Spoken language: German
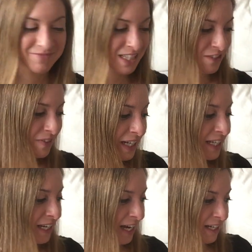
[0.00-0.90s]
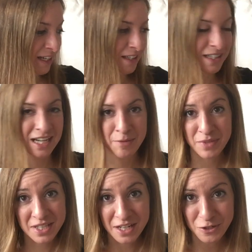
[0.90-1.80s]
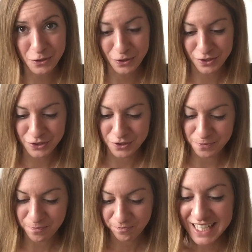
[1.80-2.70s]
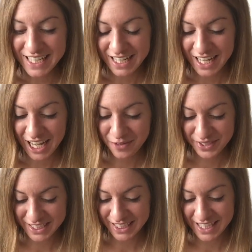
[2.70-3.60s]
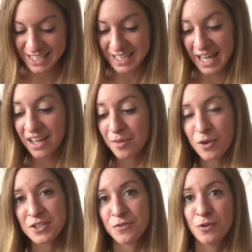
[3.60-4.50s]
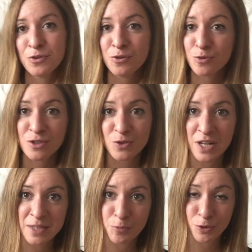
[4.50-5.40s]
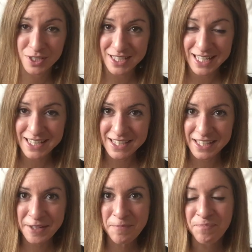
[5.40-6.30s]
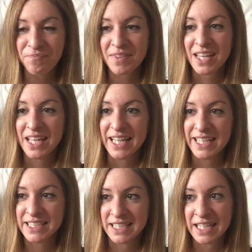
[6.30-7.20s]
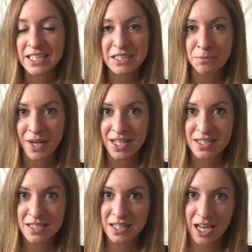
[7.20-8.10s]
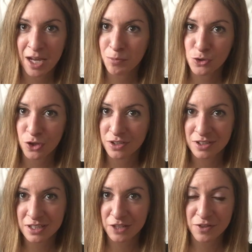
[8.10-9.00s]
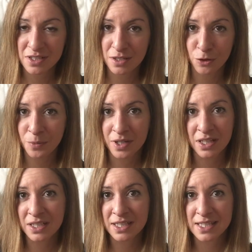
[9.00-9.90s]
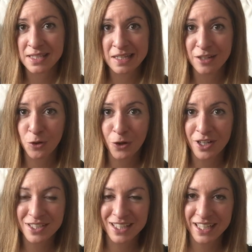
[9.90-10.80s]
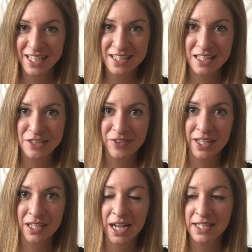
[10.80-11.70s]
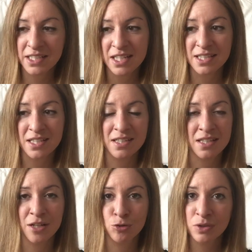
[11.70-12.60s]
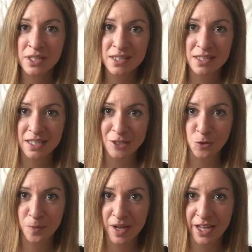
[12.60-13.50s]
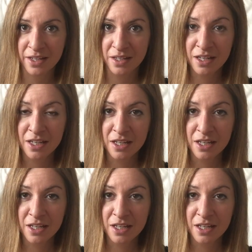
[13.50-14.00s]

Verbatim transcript: deswegen leider ein bisschen enttäuscht. Danach habe ich gelesen Erebos von Ursula Poznanski. Ich denke, die meisten haben schon irgendetwas darüber gesehen, gehört, gelesen. Deswegen halte ich das sehr kurz. Es geht um ein